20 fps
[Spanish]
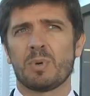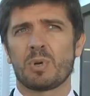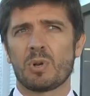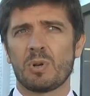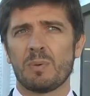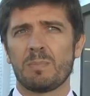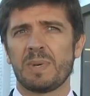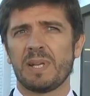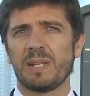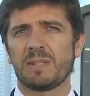por
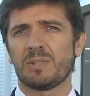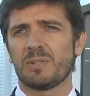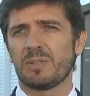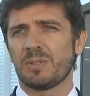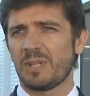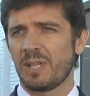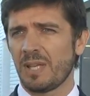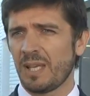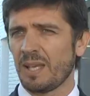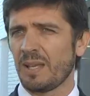
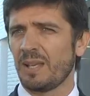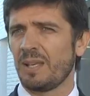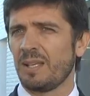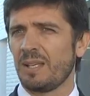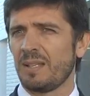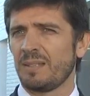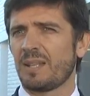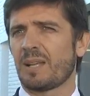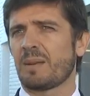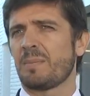completo de
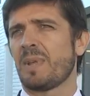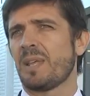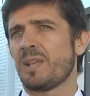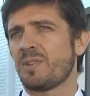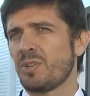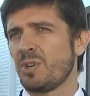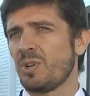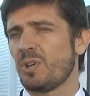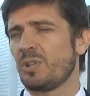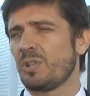Termas
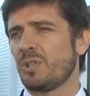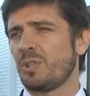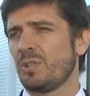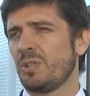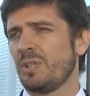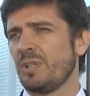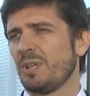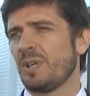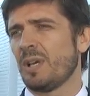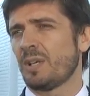de
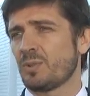Riondo,